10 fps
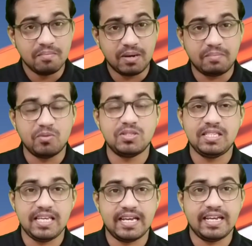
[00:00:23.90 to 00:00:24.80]
प्रपोज
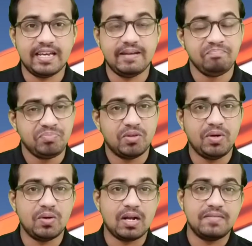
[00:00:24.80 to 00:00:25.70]
किया गया है तो
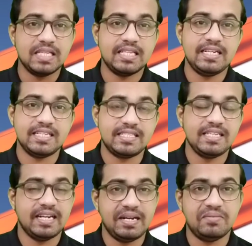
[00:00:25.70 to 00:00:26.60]
वीडियो काफ़ी ज़्यादा
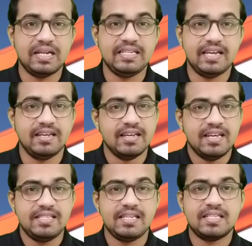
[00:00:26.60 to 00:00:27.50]
इंटरेस्टिंग रहने वाली है
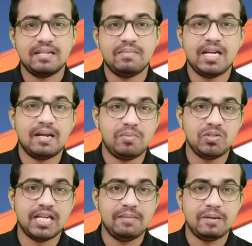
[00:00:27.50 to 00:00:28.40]
इसी के साथ में अगर आप लोग
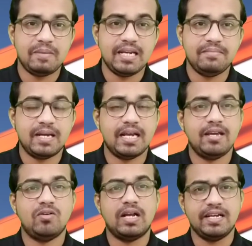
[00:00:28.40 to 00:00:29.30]
चैनल पर पहली बार आए
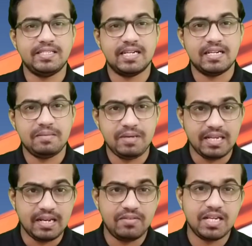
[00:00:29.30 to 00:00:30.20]
हैं और आगे जाकर भी
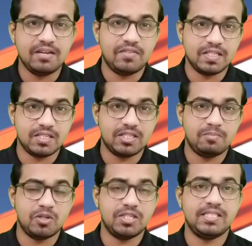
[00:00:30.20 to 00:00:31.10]
रेलवे के इंफ्रास्ट्रक्चर
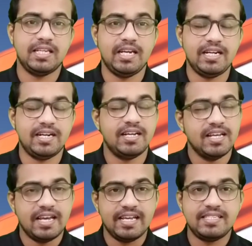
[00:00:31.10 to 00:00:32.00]
प्रोजेक्ट से रिलेटेड
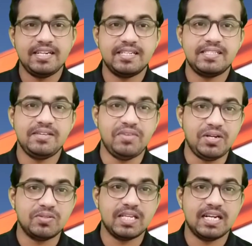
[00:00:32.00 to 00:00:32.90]
ऐसी इंटरेस्टिंग
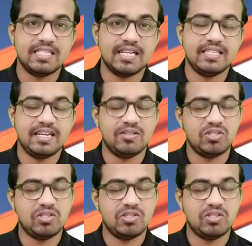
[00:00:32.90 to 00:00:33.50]
वीडियोज़ देखना चाहते हैं तो